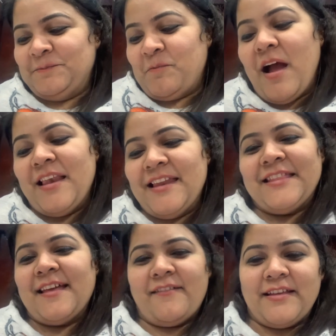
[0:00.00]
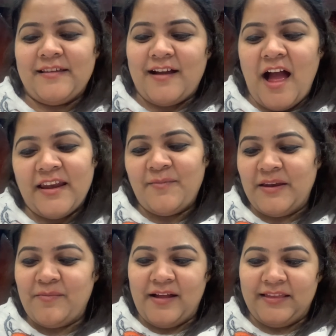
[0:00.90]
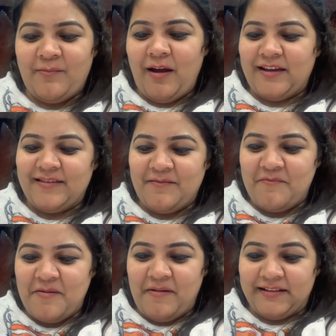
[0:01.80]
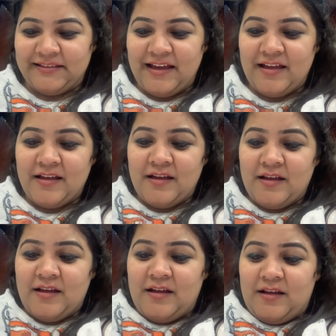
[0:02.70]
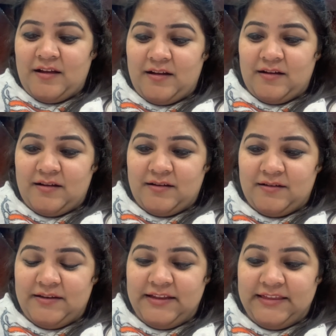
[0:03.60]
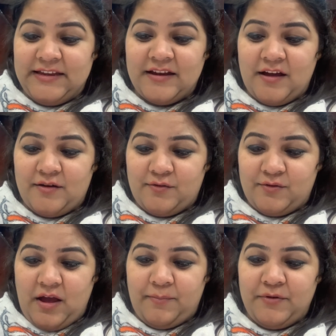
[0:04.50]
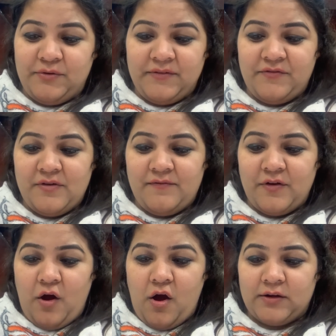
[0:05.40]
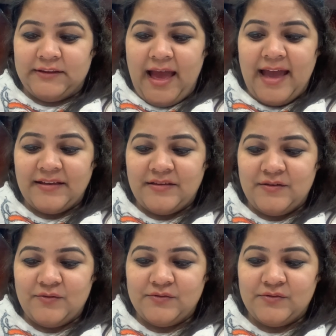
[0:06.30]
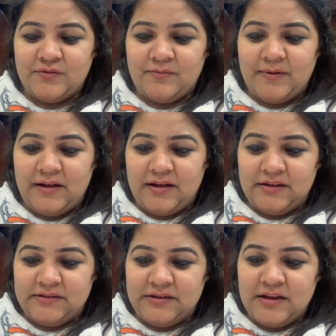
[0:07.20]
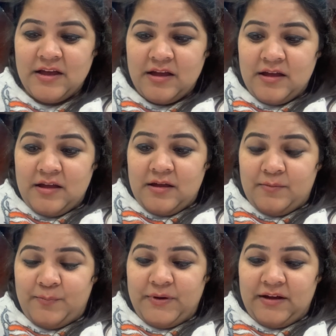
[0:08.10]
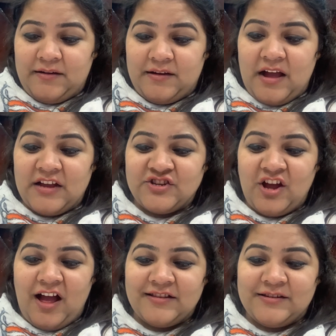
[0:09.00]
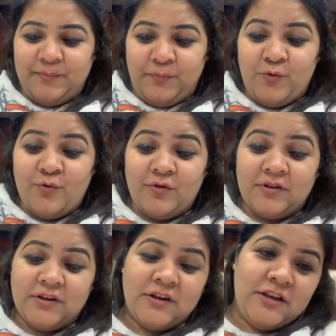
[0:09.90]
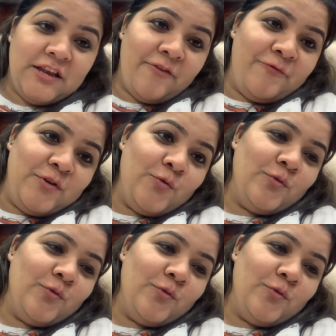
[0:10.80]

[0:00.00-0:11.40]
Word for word: मान लेता वैसे खाने में नहीं मानता बाकी सब में मानता है नितिन अरोड़ा ब्यूटीफुल ब्लॉग थैंक यू सो मच प्रियंका शाह जप्पू लव यू